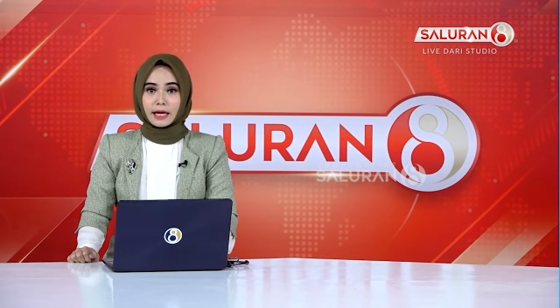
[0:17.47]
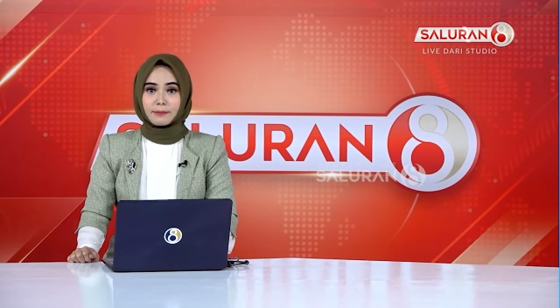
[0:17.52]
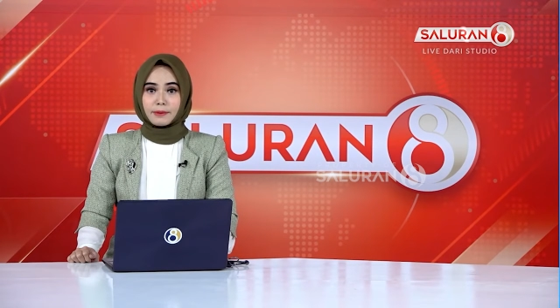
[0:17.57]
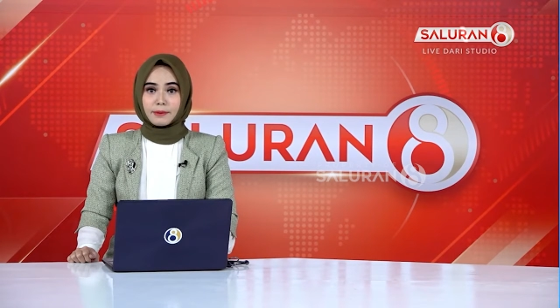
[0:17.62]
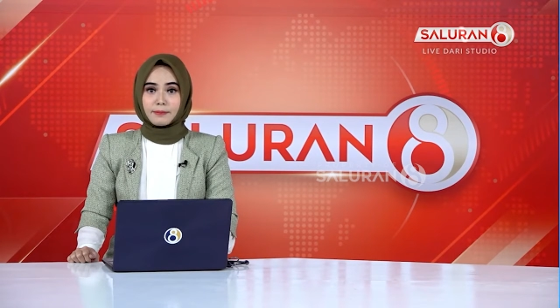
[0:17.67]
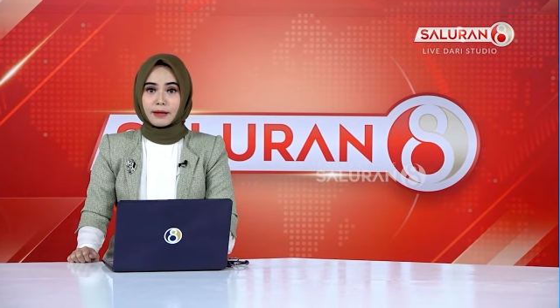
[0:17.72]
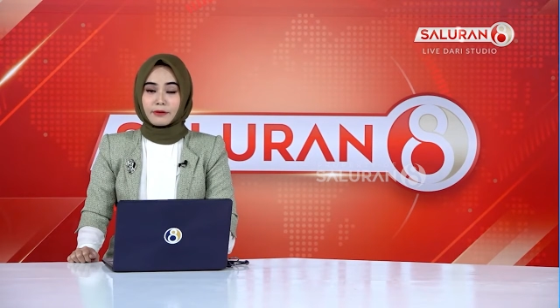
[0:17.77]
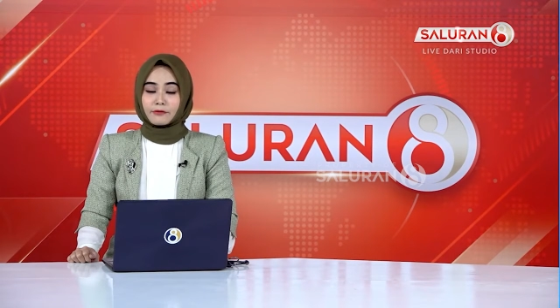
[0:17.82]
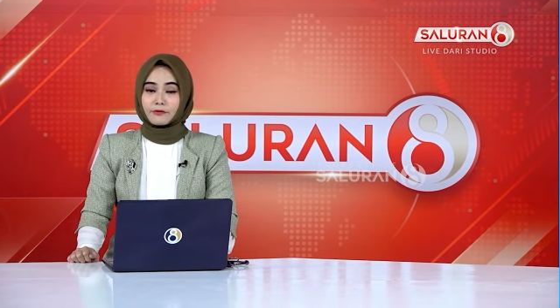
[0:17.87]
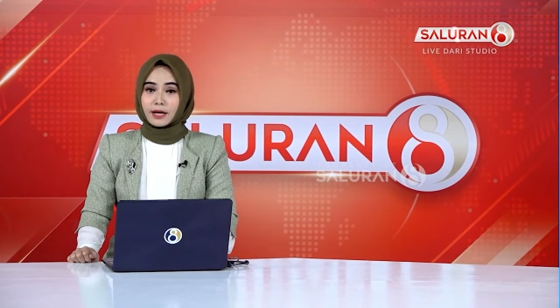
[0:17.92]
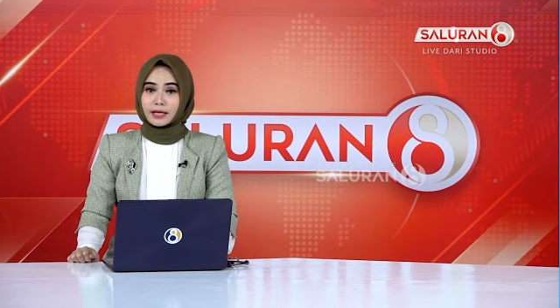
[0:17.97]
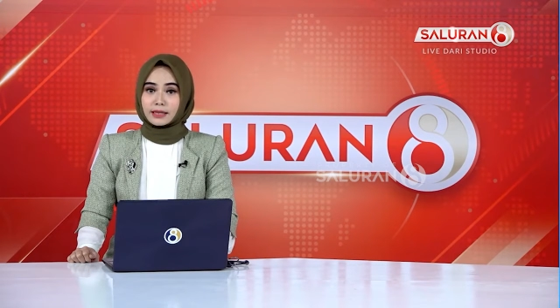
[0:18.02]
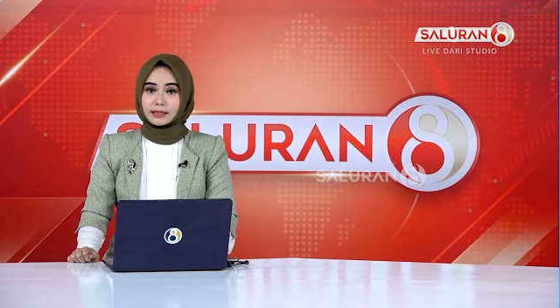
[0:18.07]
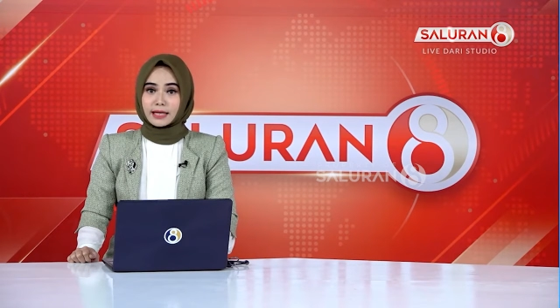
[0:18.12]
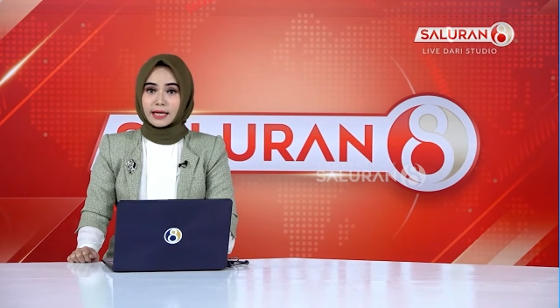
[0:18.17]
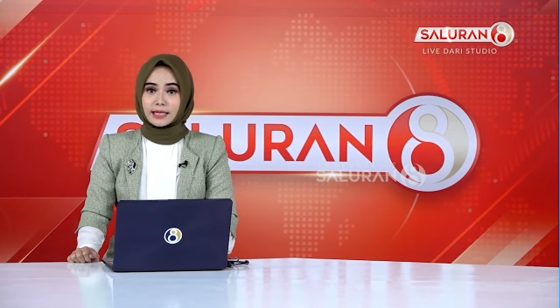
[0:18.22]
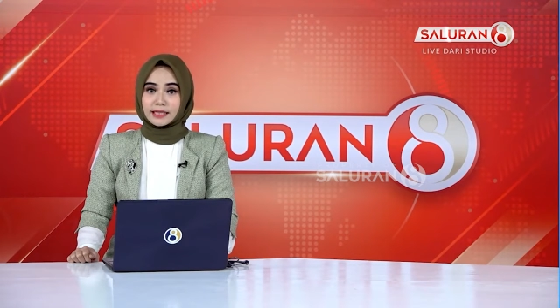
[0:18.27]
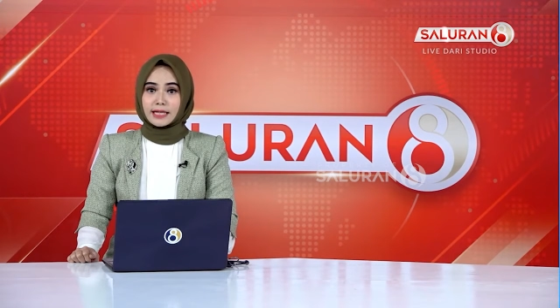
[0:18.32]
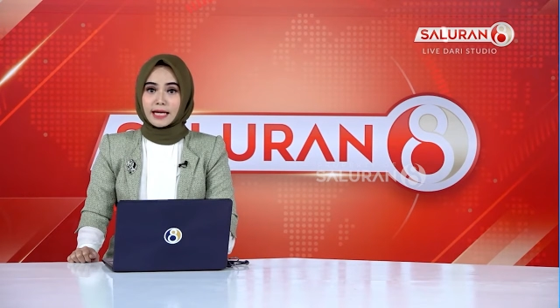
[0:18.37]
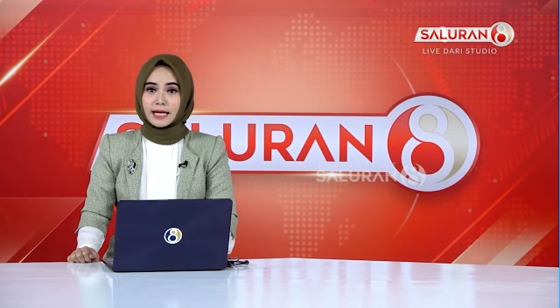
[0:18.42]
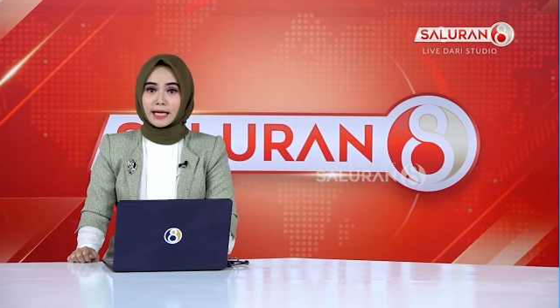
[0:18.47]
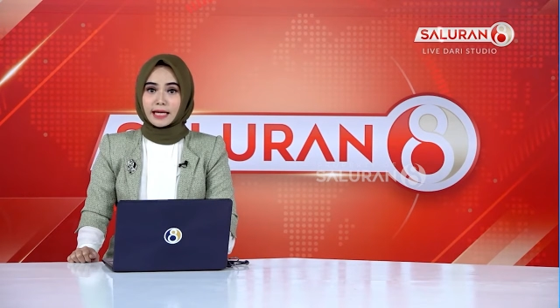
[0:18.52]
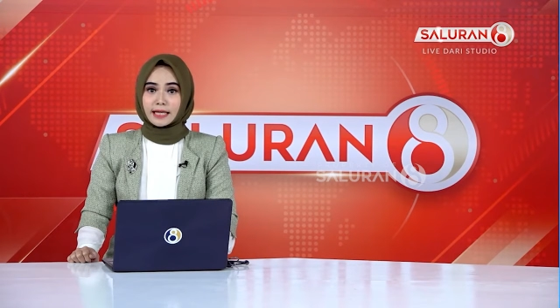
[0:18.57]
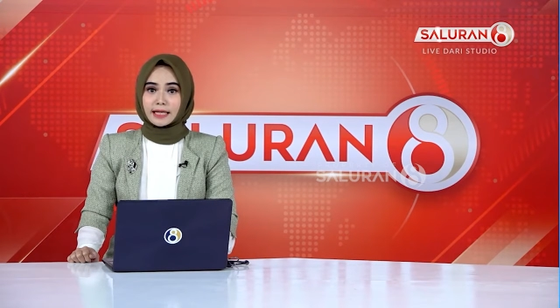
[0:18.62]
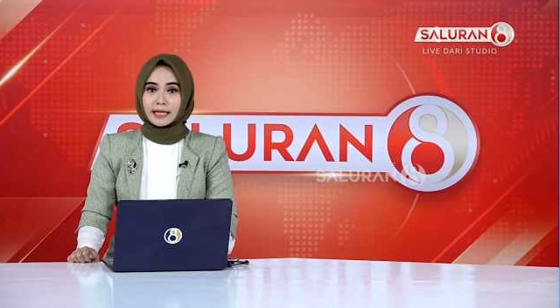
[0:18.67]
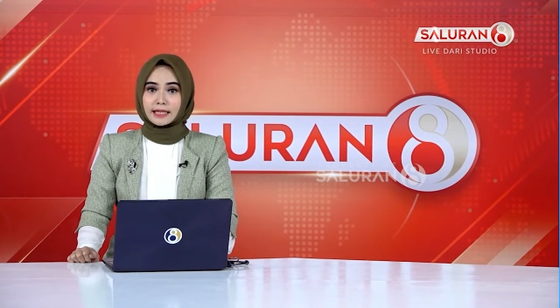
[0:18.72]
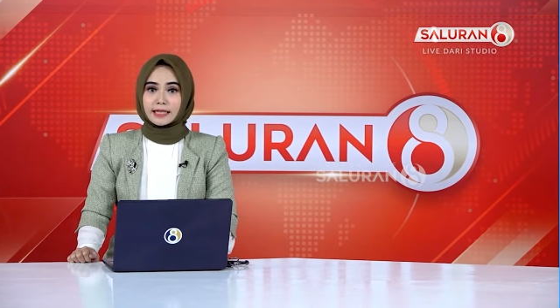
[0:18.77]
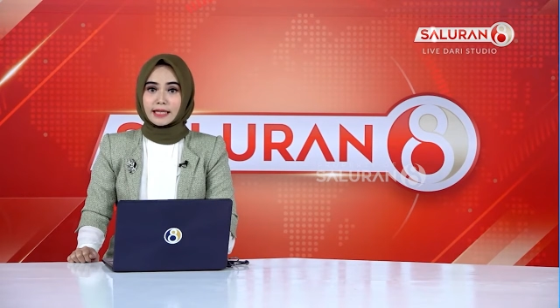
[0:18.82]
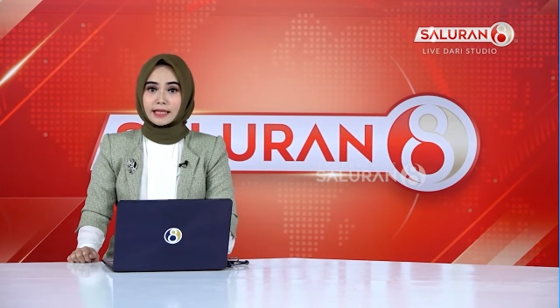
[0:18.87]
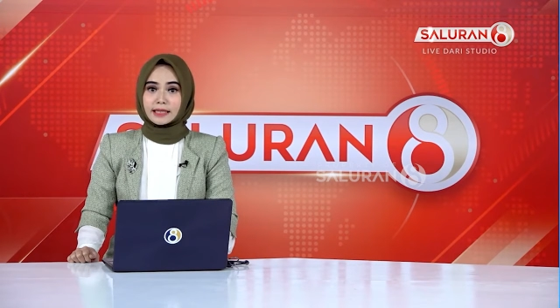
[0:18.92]
yang memanfaatkan
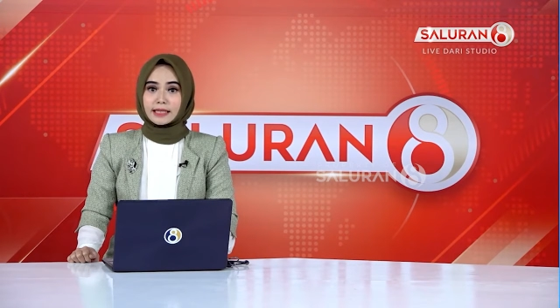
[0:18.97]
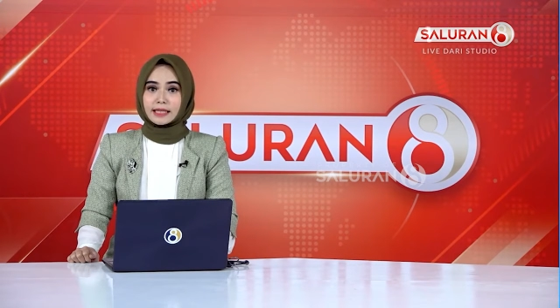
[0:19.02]
daerah yang